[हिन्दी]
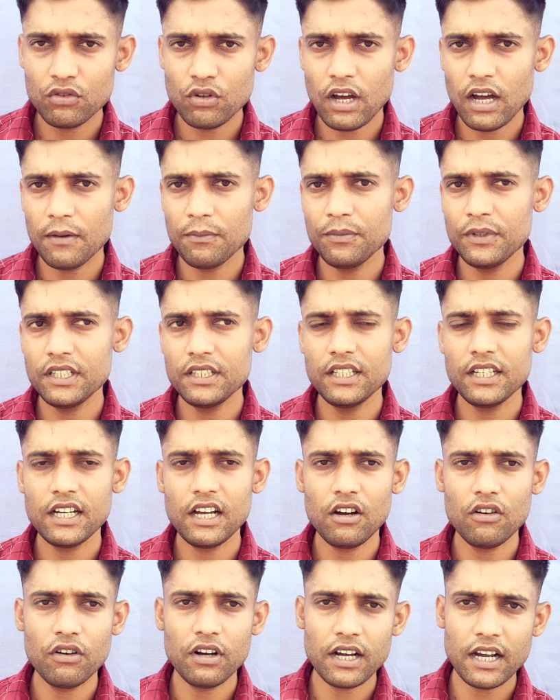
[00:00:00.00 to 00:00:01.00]
हैं तो आपने
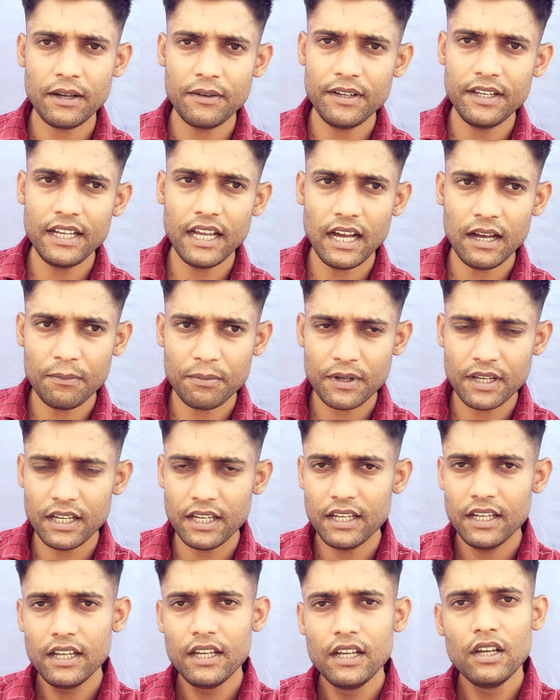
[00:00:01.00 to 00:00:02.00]
देखा होगा कहीं
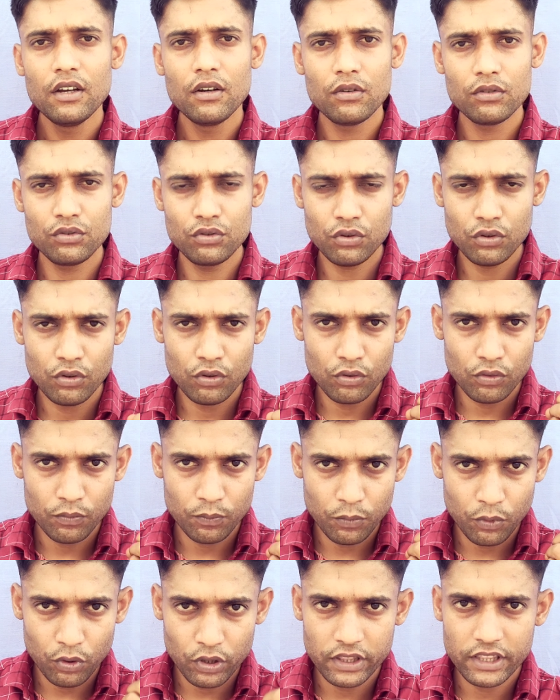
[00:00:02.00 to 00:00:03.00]
आपके जो
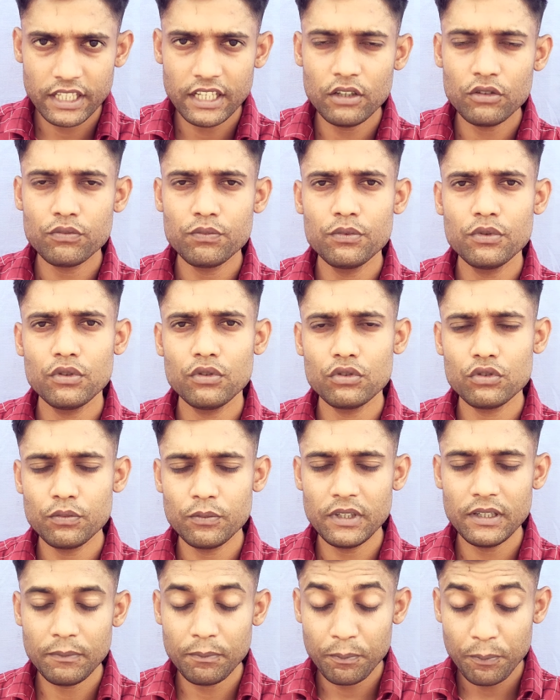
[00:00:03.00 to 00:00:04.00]
बोलते हैं
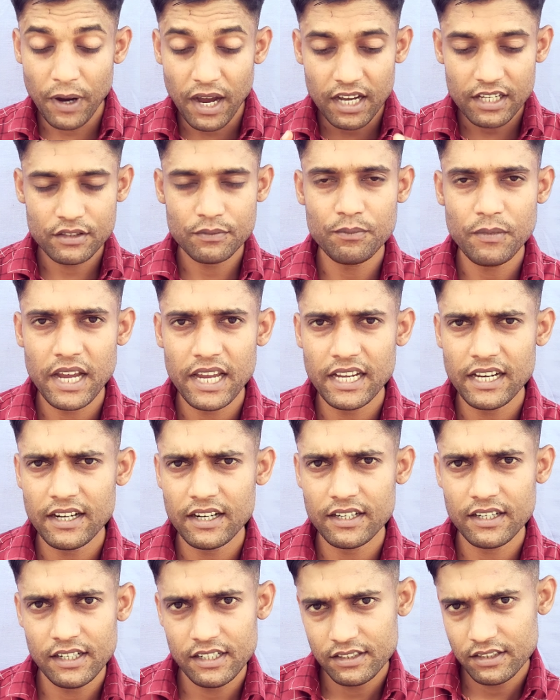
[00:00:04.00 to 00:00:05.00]
उसमें पास माइक
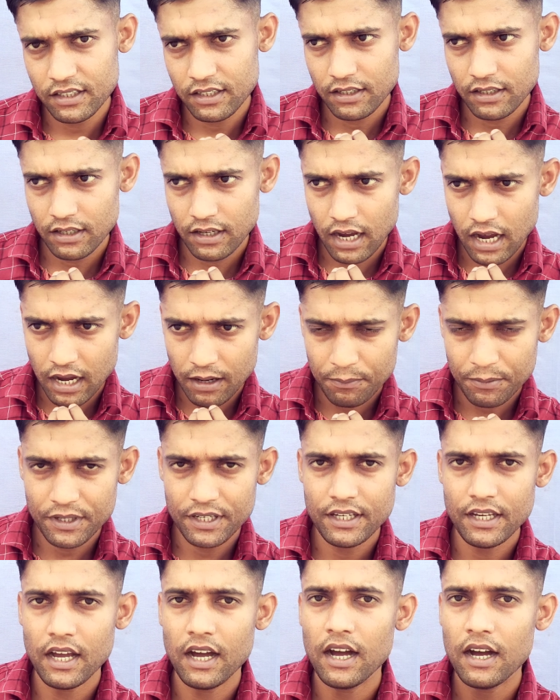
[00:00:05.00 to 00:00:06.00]
रखने से
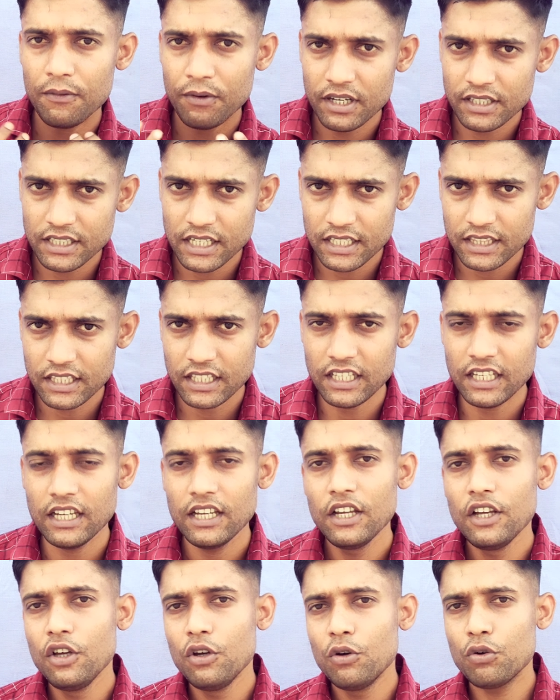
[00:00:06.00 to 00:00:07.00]
आपकी हवा जाती है
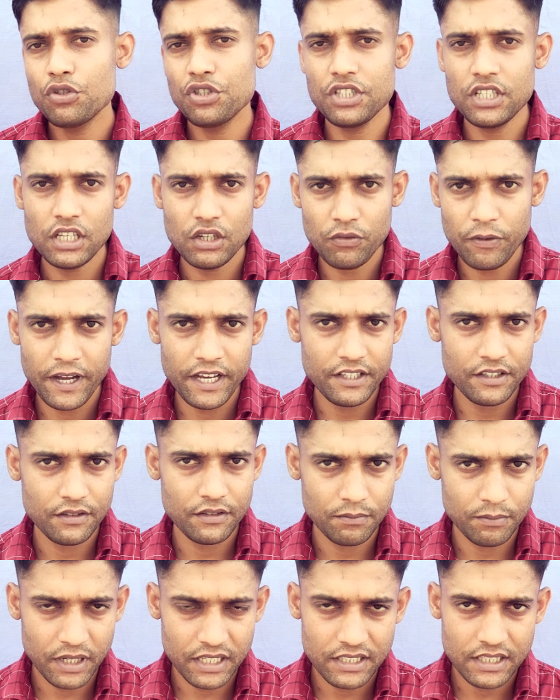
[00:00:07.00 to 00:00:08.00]
उससे नॉइस
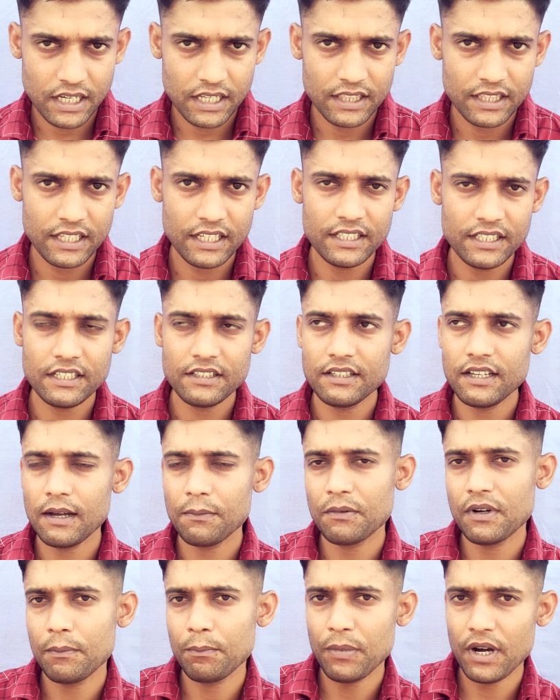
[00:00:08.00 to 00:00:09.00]
बन जाती है जैसे
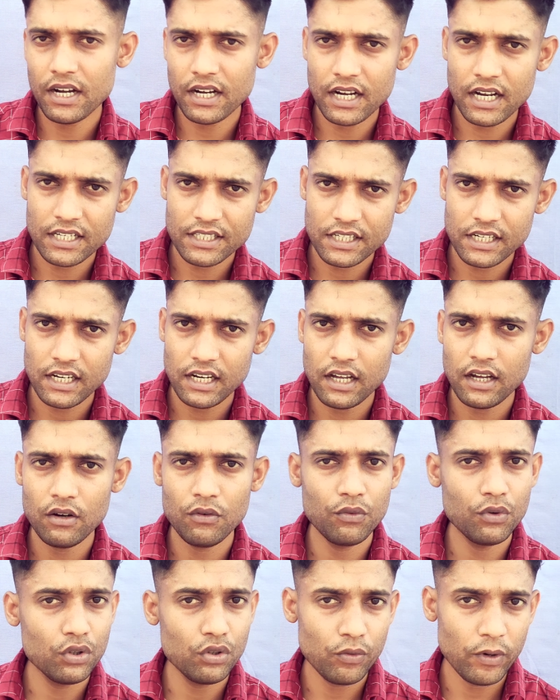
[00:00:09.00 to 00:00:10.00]
आपका पंखा चल रहा
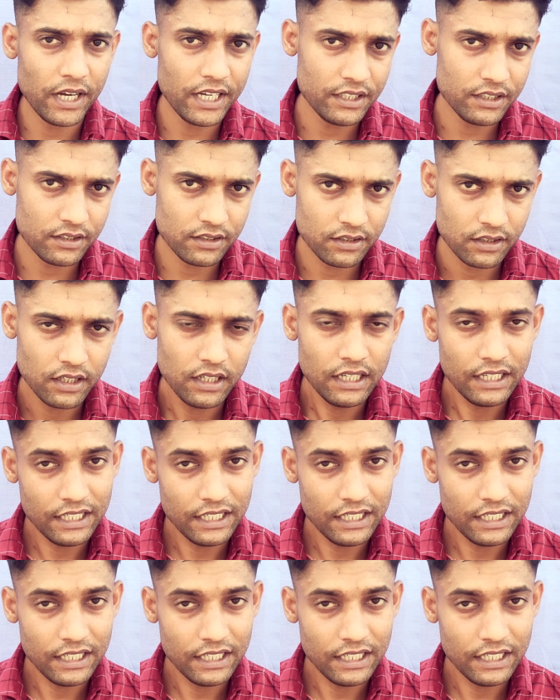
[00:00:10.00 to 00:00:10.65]
वो नॉइस